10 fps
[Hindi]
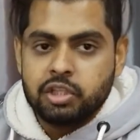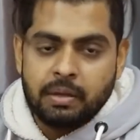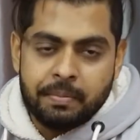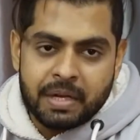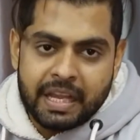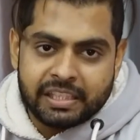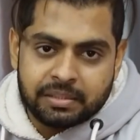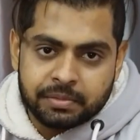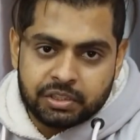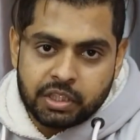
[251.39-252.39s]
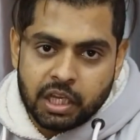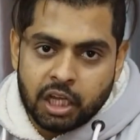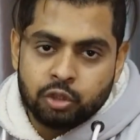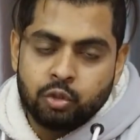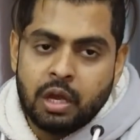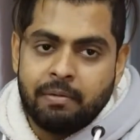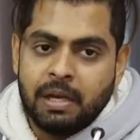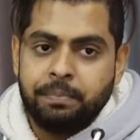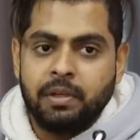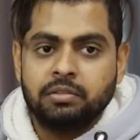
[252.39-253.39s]
जब हमने एसएमएस किया तो
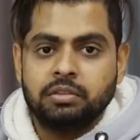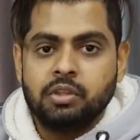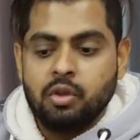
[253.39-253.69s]
हमारे पास